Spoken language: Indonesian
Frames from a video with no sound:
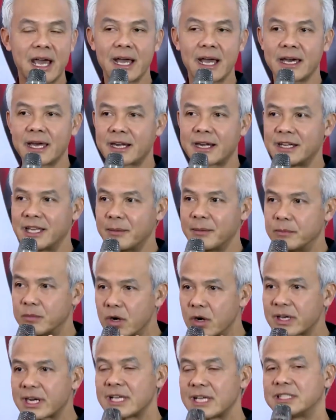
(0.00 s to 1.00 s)
agar
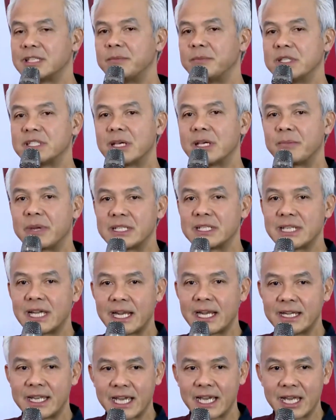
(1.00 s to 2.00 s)
demokrasi bisa
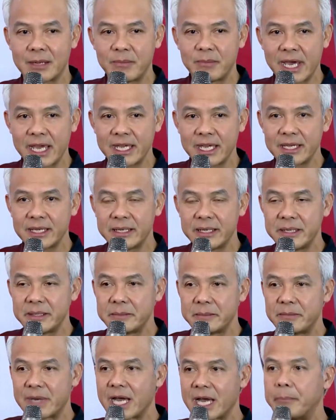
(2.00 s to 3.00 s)
berjalan dengan baik,
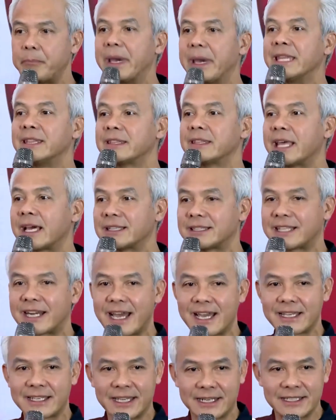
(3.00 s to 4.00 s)
maka benteng
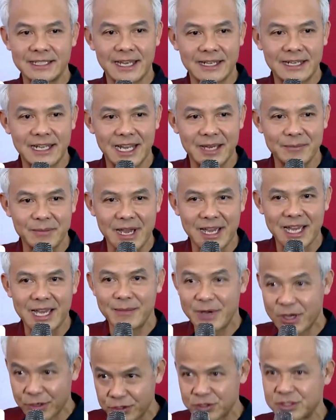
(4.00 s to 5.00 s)
terakhirnya adalah
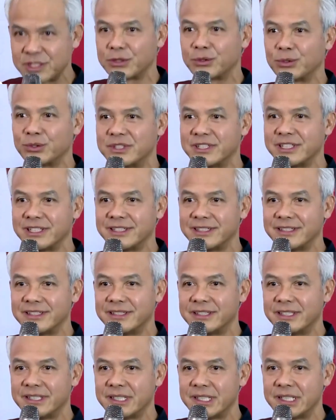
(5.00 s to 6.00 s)
Mahkamah Konstitusi.
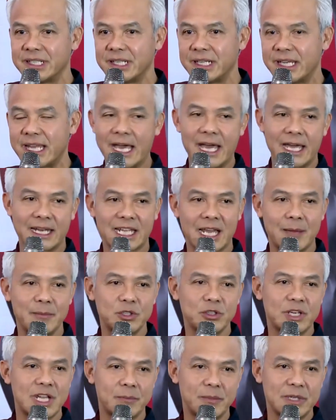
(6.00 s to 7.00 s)
Dan
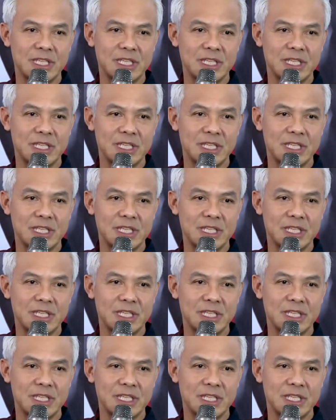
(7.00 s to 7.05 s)
kami sudah